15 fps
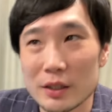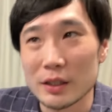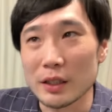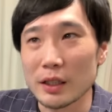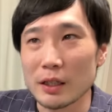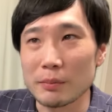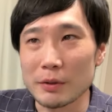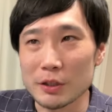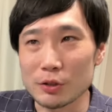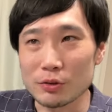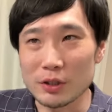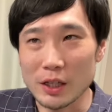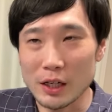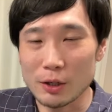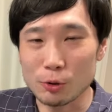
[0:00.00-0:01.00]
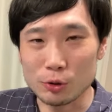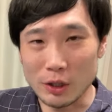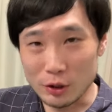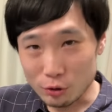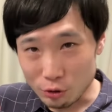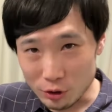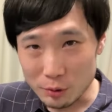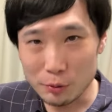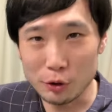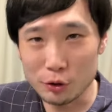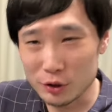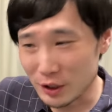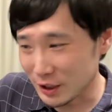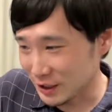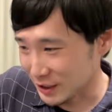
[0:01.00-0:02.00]
えー、まあそんなことはどうでもよ
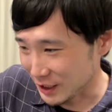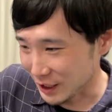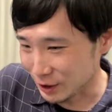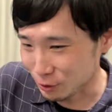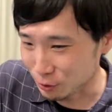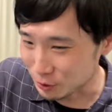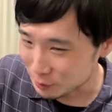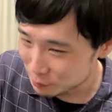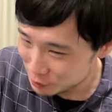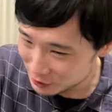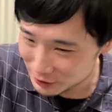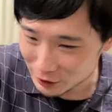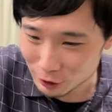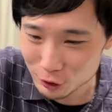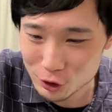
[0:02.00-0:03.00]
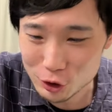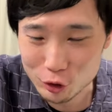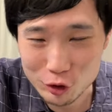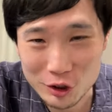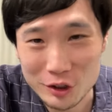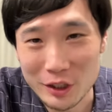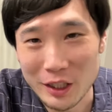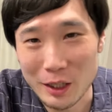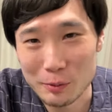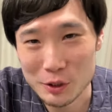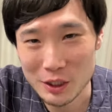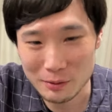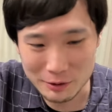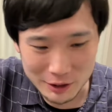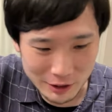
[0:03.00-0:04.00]
くてですね、どうでもいいっていうとちょっと失礼かも
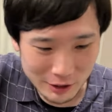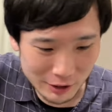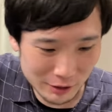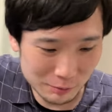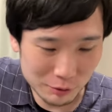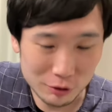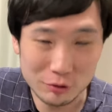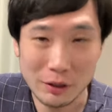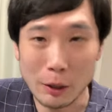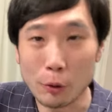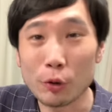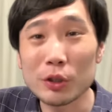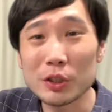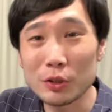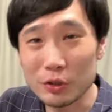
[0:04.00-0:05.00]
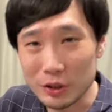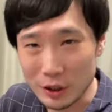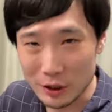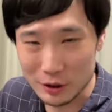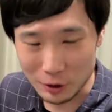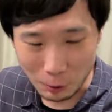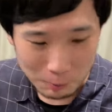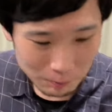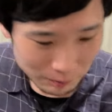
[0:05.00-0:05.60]
しれませんけれども、それは置いといてですよ。